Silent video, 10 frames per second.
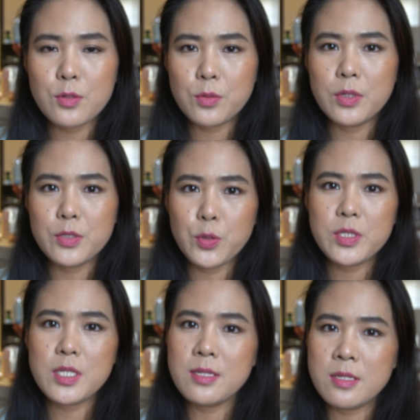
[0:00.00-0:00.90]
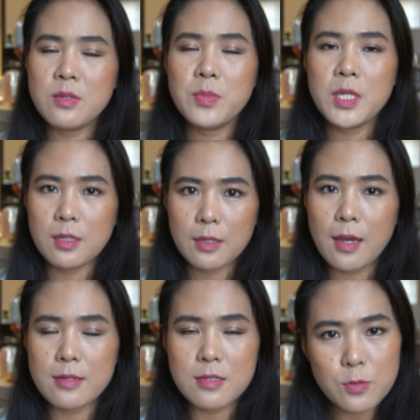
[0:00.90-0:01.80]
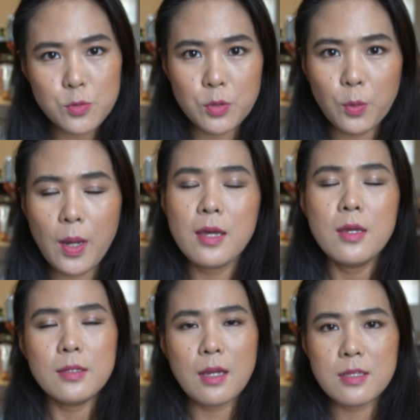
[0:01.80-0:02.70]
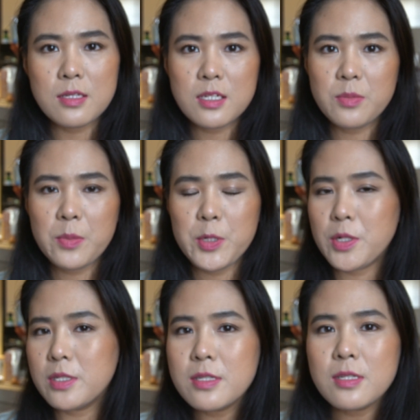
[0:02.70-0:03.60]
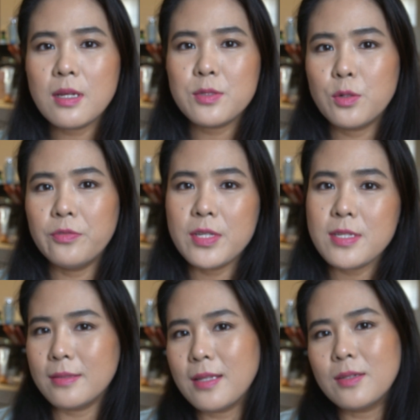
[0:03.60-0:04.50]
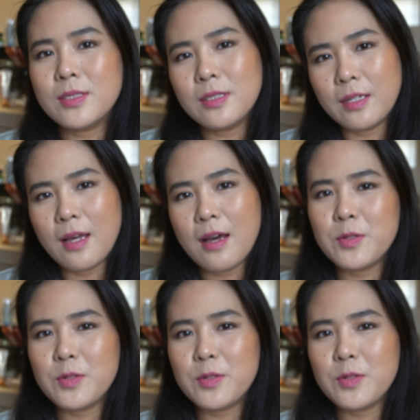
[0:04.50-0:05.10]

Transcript: 如果你对这些新品也感兴趣的话，那今天这篇美妆日记呢，就分享到这里啦。